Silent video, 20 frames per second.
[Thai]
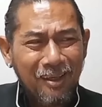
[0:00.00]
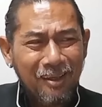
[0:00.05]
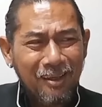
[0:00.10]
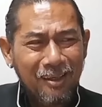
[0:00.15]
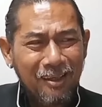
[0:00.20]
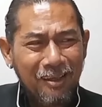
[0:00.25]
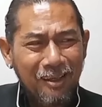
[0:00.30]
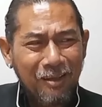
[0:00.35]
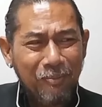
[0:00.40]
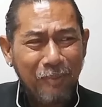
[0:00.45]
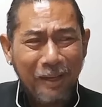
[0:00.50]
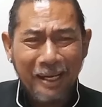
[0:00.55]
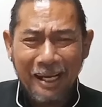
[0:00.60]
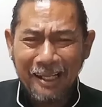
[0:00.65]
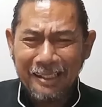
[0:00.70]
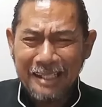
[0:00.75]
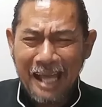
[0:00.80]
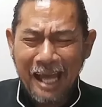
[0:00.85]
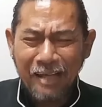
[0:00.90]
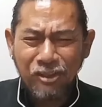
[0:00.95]
คือเป็น
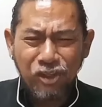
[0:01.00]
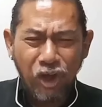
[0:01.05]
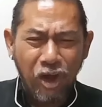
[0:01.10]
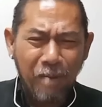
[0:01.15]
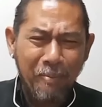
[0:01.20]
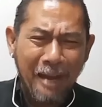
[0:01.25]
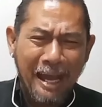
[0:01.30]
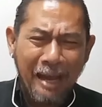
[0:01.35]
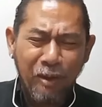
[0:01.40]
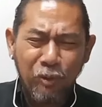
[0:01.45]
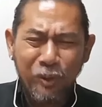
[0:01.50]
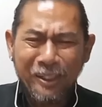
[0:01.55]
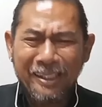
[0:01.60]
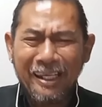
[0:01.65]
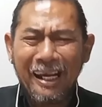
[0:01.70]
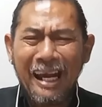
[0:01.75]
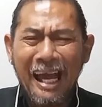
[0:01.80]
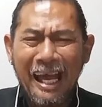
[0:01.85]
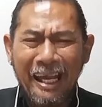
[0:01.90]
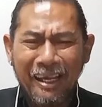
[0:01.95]
อาจารย์สอนมหาวิท
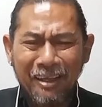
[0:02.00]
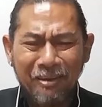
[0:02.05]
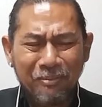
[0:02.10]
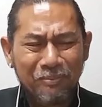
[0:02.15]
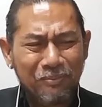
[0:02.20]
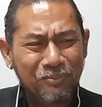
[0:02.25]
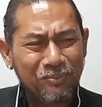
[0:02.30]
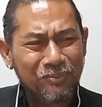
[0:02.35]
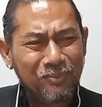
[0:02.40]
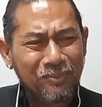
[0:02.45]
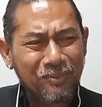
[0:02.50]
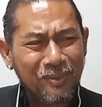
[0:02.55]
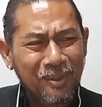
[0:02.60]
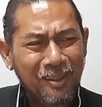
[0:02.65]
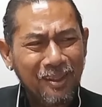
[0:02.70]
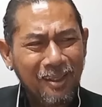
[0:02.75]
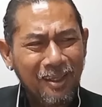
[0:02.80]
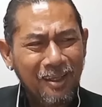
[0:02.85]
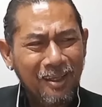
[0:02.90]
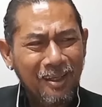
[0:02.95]
ยาลัย
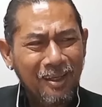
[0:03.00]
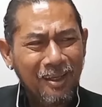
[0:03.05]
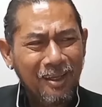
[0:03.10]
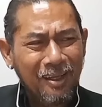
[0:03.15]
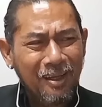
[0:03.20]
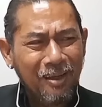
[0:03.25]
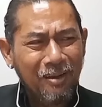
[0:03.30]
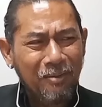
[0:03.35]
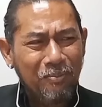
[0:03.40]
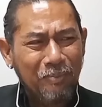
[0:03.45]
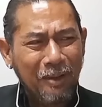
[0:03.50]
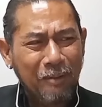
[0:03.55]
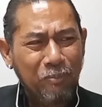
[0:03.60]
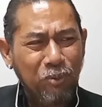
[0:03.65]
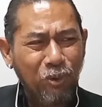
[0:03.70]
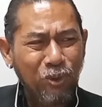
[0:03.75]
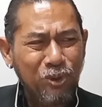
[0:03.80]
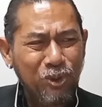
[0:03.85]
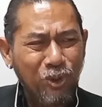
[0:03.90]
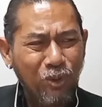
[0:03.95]
เป็น
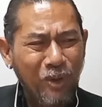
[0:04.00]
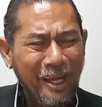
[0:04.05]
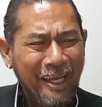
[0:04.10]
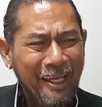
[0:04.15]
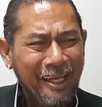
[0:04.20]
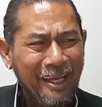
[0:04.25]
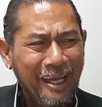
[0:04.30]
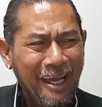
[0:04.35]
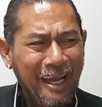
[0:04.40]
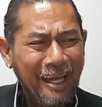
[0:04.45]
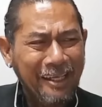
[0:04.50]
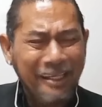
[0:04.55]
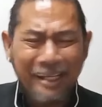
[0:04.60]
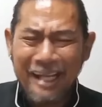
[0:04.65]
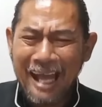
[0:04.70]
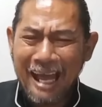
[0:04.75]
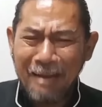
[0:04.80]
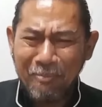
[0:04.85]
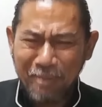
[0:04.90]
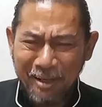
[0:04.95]
ผู้ช่วยอธิ
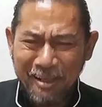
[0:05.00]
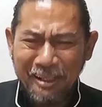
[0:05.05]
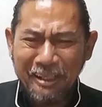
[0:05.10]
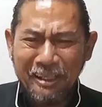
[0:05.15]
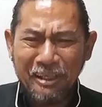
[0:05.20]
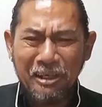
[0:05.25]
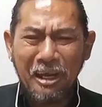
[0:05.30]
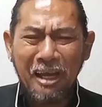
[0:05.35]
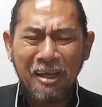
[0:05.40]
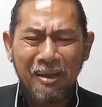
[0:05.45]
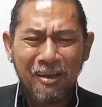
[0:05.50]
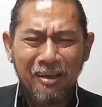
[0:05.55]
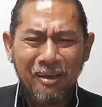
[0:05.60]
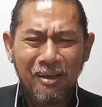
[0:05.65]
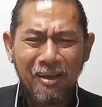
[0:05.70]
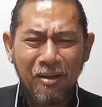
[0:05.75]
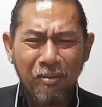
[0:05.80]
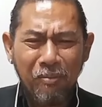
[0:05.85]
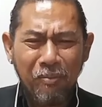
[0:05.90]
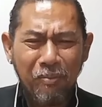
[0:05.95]
การบดีนะ
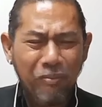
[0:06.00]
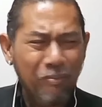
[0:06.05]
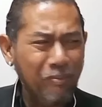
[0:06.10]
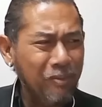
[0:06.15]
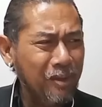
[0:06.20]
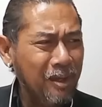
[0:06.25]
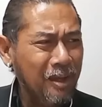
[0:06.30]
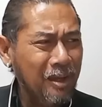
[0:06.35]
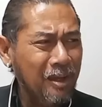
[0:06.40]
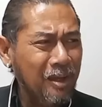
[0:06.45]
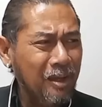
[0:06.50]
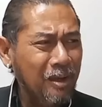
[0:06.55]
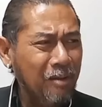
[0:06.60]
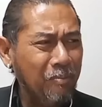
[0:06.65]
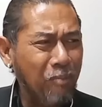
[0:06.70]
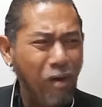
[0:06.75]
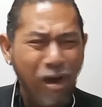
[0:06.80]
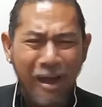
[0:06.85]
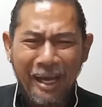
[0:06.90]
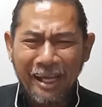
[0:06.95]

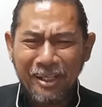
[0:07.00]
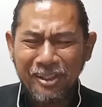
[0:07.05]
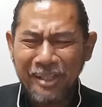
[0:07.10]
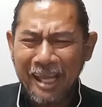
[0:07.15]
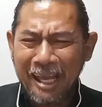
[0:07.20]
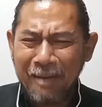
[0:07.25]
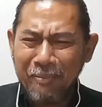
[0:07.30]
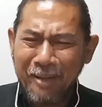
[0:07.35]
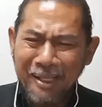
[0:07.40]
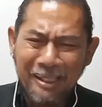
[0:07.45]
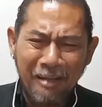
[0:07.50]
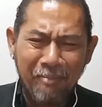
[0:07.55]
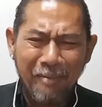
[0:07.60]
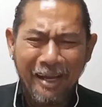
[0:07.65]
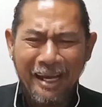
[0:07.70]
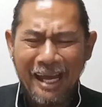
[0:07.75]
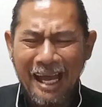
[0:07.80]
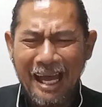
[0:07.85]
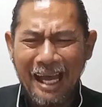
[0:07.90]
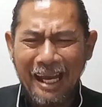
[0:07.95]
มอเกษตรไม่ธรรม
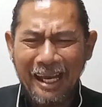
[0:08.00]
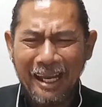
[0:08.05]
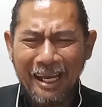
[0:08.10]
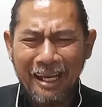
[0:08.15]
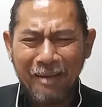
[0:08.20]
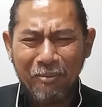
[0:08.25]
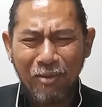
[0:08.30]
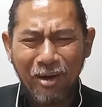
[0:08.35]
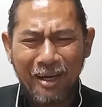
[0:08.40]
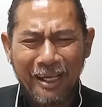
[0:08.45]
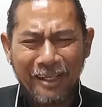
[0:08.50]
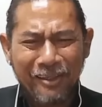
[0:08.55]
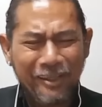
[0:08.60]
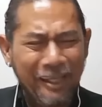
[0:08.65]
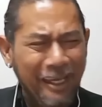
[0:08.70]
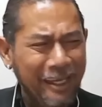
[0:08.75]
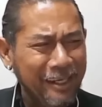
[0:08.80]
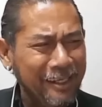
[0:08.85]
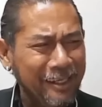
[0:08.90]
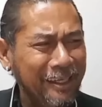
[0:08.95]
ดาเลยนะมอเกษ
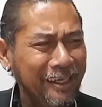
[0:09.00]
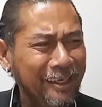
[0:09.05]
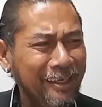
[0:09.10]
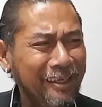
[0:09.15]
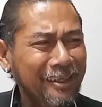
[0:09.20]
ตรเนี่ย